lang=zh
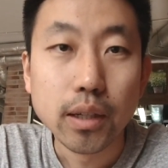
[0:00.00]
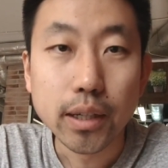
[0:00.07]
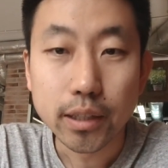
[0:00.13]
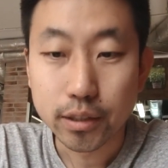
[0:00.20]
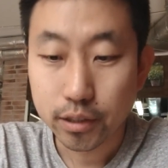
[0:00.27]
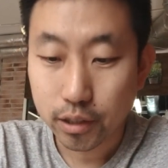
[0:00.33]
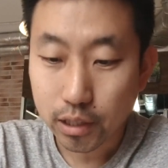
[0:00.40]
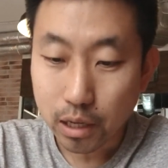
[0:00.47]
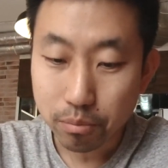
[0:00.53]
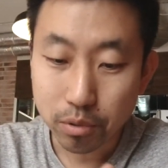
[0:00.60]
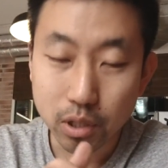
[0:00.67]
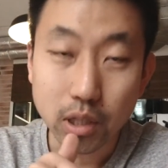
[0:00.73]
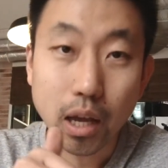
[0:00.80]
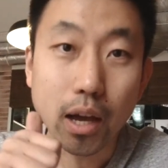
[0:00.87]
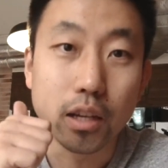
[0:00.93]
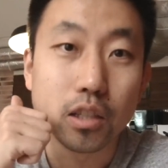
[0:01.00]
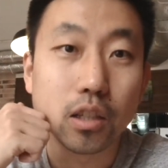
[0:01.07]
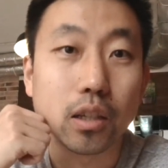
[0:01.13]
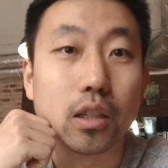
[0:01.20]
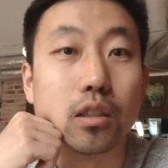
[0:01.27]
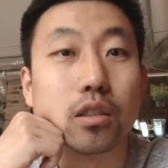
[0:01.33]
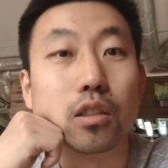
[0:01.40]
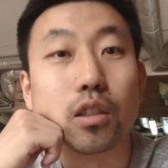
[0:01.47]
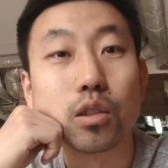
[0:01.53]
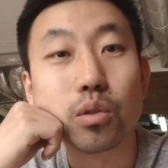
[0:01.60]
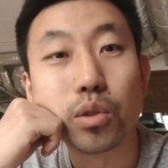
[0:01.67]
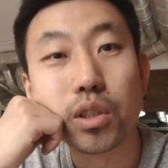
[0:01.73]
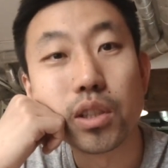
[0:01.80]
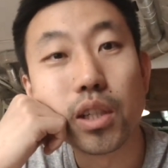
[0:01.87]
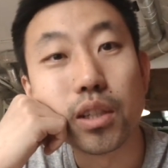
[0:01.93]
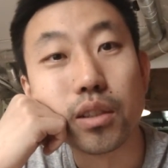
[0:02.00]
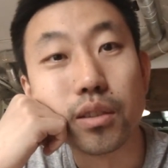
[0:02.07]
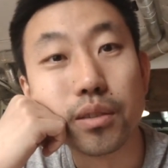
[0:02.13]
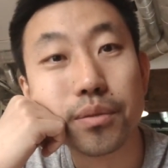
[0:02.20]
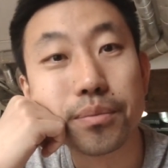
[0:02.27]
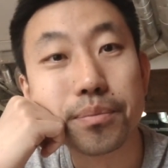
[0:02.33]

哎，这家披萨还是很值得推荐的。